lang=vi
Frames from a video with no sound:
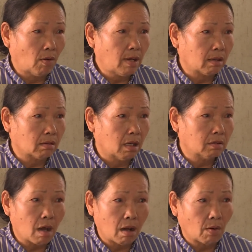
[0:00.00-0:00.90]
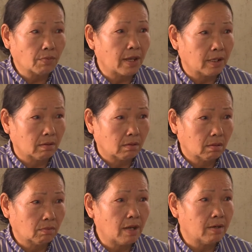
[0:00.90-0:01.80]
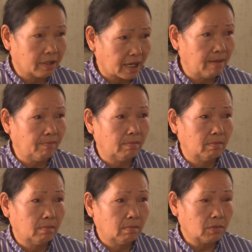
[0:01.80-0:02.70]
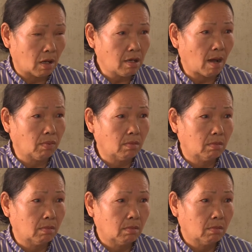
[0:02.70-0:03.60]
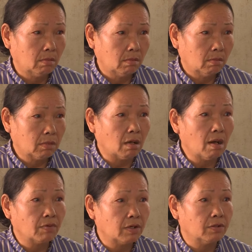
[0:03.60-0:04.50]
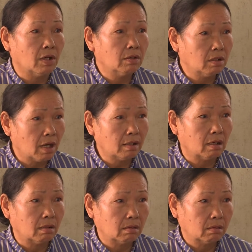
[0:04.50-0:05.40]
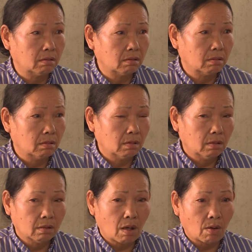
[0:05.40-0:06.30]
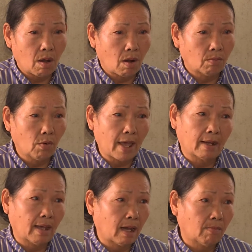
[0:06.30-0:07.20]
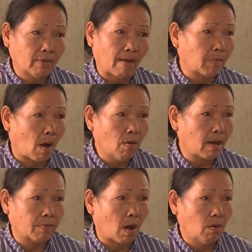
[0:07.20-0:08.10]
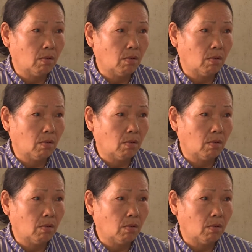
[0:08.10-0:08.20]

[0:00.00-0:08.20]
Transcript: mỗi lần lên cơn cũng đi cũng đi đi kiếm giữ ông giữ ông như giữ đứa nít này còn có họ muốn ăn ăn đập đổ đập đổ